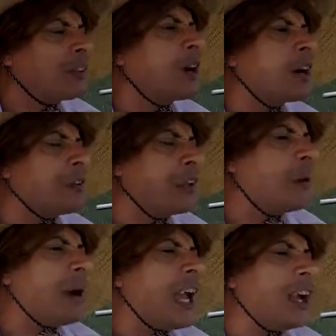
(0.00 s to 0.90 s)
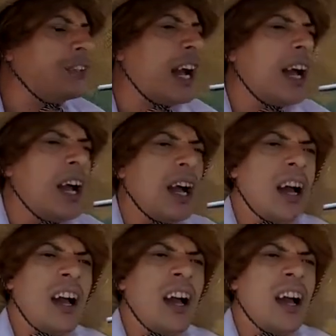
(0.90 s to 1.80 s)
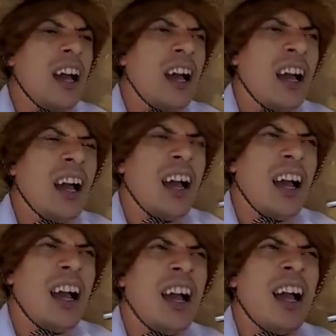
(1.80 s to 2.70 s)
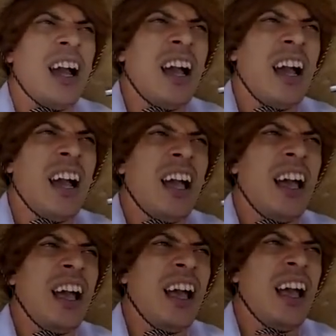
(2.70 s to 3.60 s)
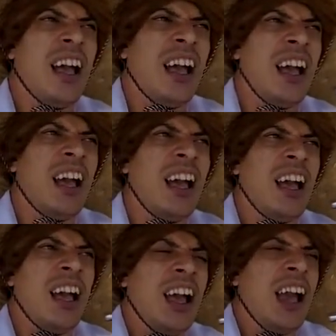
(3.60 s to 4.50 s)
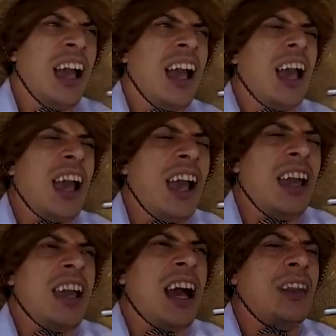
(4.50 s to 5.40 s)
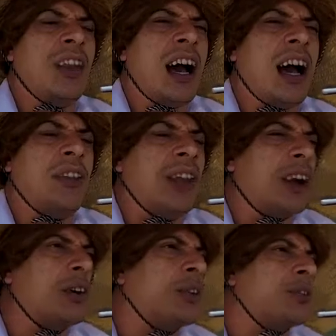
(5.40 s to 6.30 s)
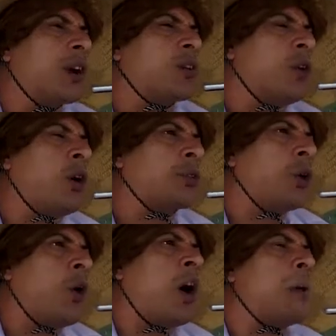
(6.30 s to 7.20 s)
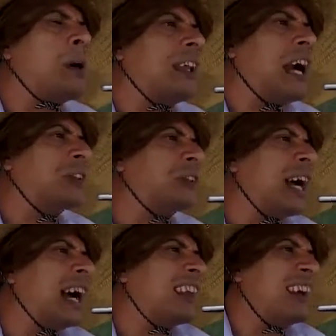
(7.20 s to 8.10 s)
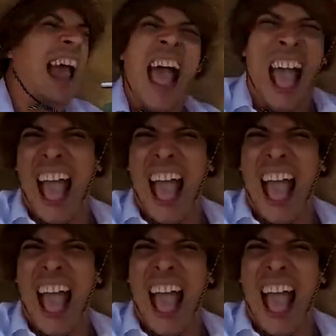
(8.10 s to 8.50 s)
vem até o café da manhã já. Não, é é na sala, no chão mesmo. É, e a, a nego não ter conta, obra na sala.